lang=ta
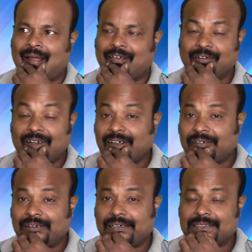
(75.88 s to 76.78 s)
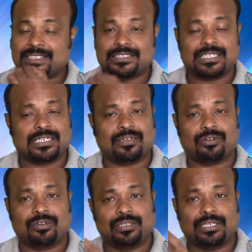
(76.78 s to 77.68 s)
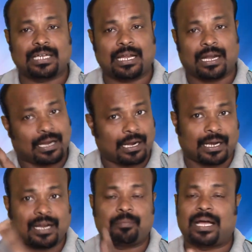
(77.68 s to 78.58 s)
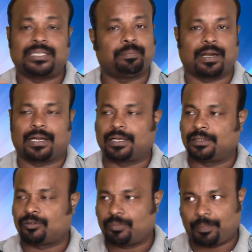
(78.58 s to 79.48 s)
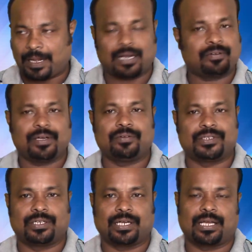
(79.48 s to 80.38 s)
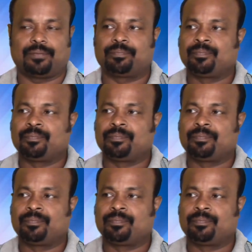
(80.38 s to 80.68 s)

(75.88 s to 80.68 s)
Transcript: ட்விங்கிள் ட்விங்கிள் லிஸ்ட் சாரை கூட வந்து க அழகாக மாற்றி பாடினாங்க ரொம்ப பாராட்ட வேண்டிய விஷயம் ஏன்னா